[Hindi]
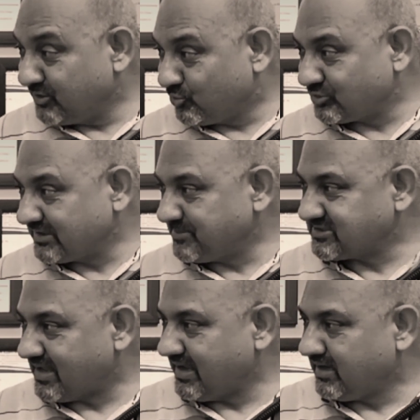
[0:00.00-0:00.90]
हाई कोर्ट तक
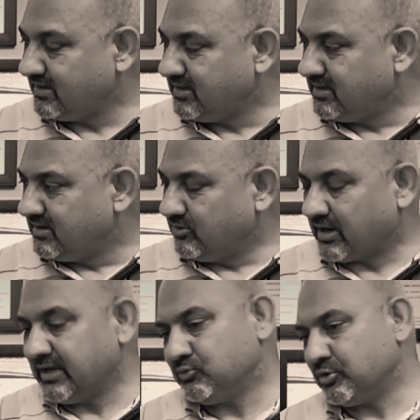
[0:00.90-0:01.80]
मसला आया
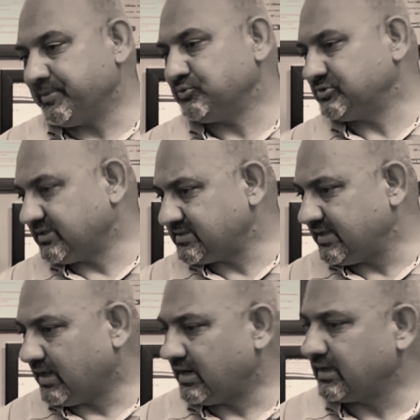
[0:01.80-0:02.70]
और हाई कोर्ट में जो
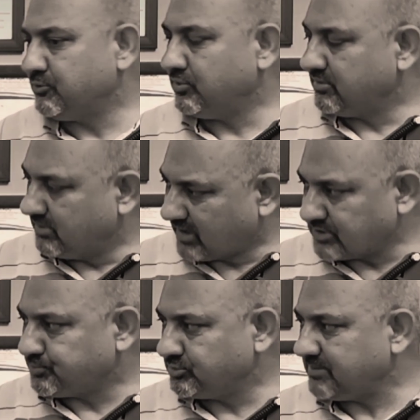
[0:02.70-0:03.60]
जज थे हालांकि वो
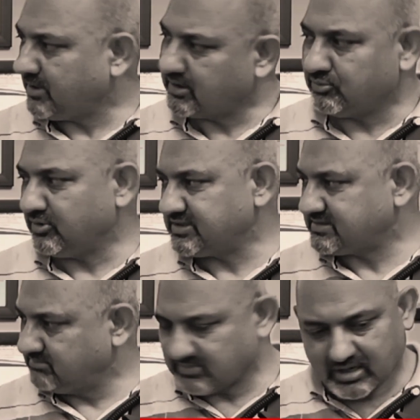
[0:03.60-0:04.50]
राजपूत थे मगर
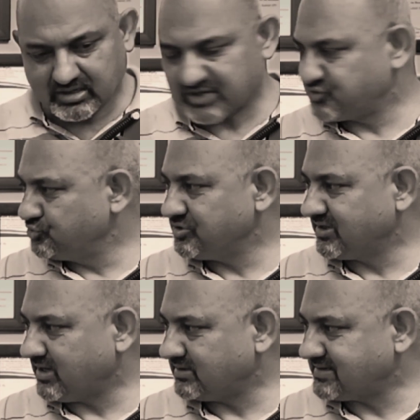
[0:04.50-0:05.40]
उन्होंने
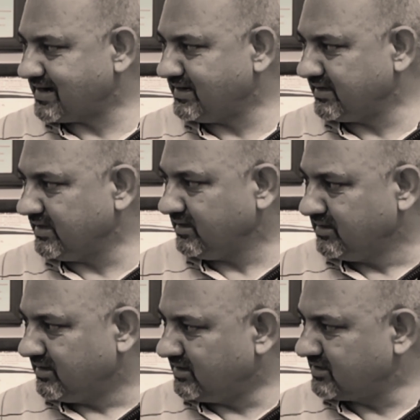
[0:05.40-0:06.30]
कॉन्स्टिट्यूशन का स्टैंड लेके
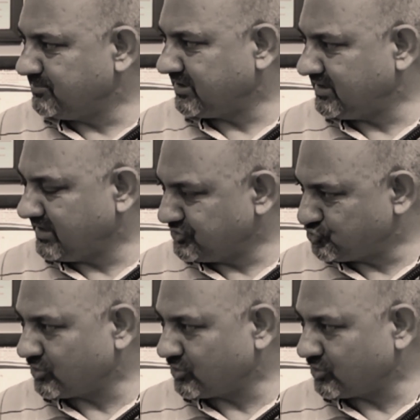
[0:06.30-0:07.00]
अल्टीमेटली हम्म।